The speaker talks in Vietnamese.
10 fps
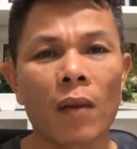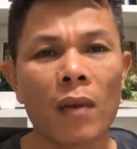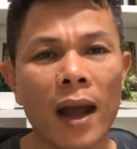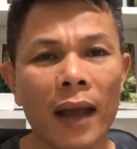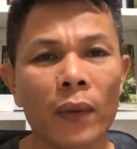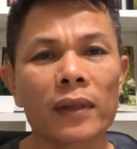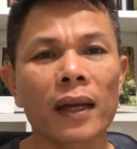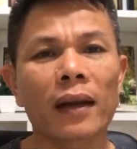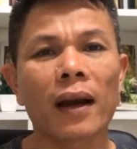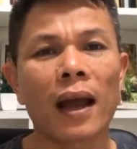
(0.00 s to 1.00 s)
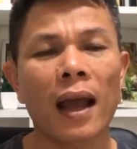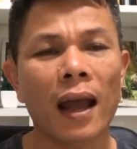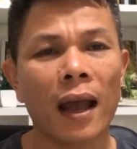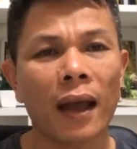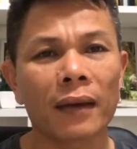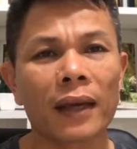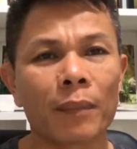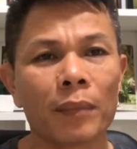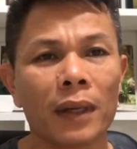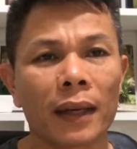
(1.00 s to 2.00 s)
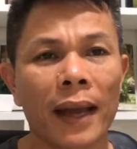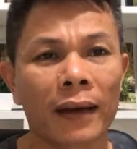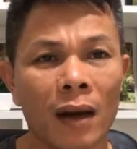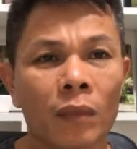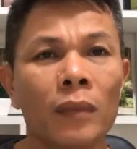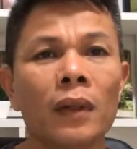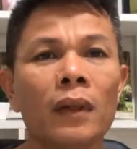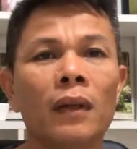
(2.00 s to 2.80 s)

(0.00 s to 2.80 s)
tổng hai quyển sách này là 210 ngàn đồng